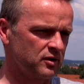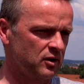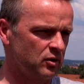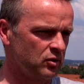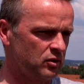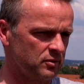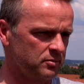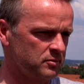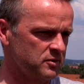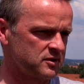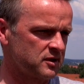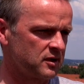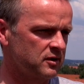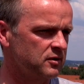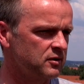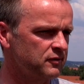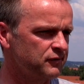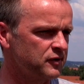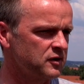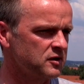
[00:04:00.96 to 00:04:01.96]
sondern auch mit
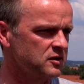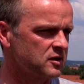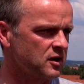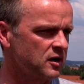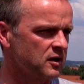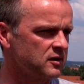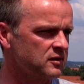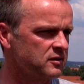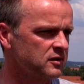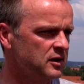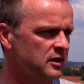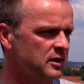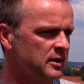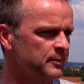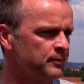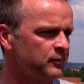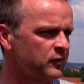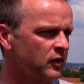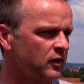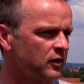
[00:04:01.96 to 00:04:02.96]
seiner Fähigkeit
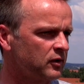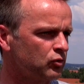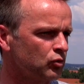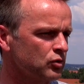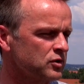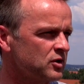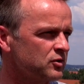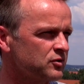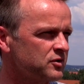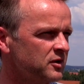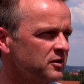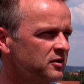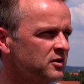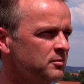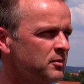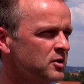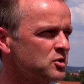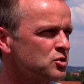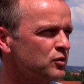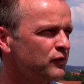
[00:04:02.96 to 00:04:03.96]
da durchaus hätte
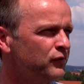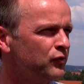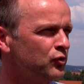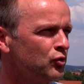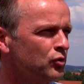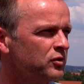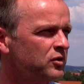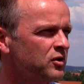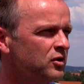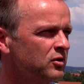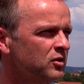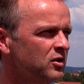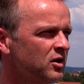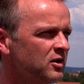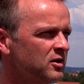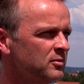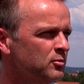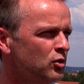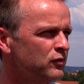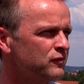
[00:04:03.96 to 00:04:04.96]
die Mannschaft führen können,
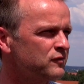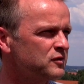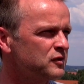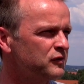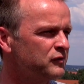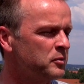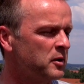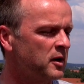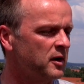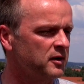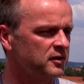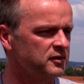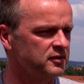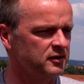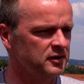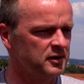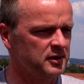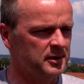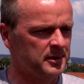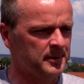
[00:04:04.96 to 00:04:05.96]
gerade im
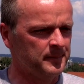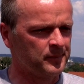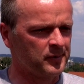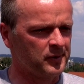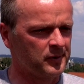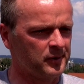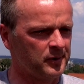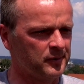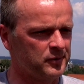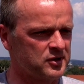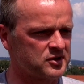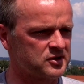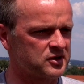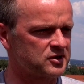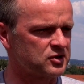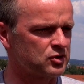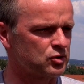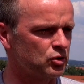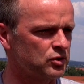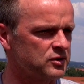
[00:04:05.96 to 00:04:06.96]
Offensivbereich. Äh,
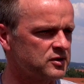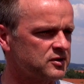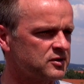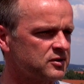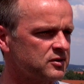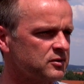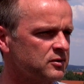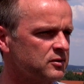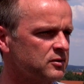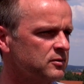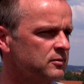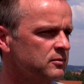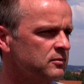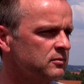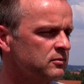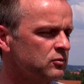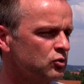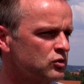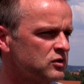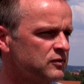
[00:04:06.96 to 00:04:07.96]
nichtsdestotrotz
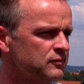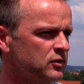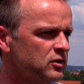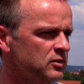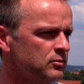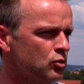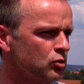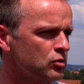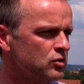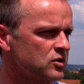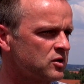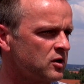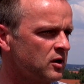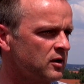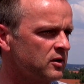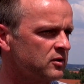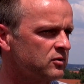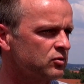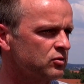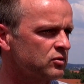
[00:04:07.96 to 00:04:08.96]
nutzen wir die
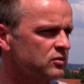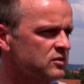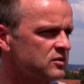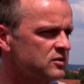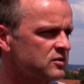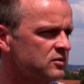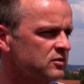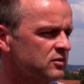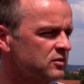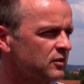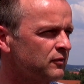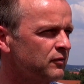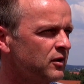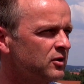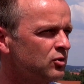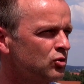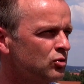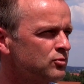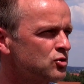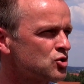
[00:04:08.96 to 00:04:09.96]
Möglichkeit, uns dann
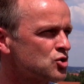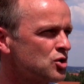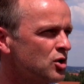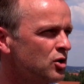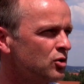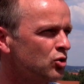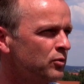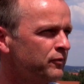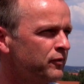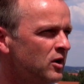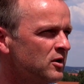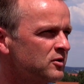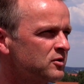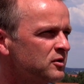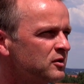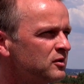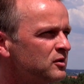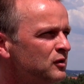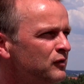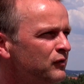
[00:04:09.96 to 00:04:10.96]
weiter umzuschauen, ob wir
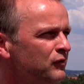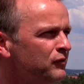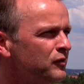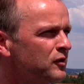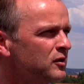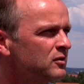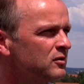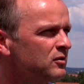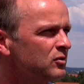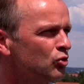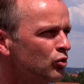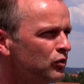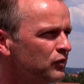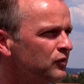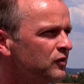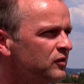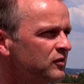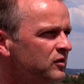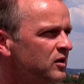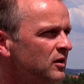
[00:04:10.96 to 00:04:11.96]
Alternativen finden.
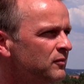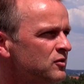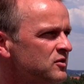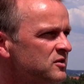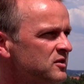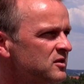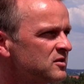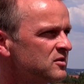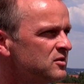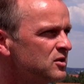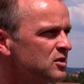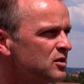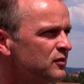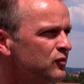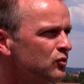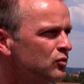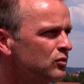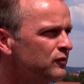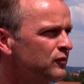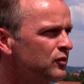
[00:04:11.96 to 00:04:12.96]
Kurzfristig haben wir sie jetzt nicht
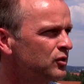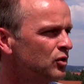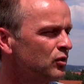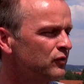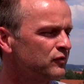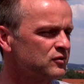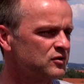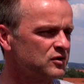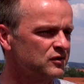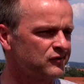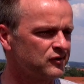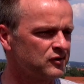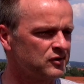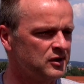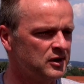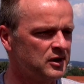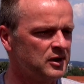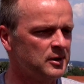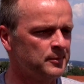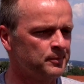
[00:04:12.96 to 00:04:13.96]
gefunden für die Offensive,
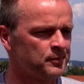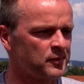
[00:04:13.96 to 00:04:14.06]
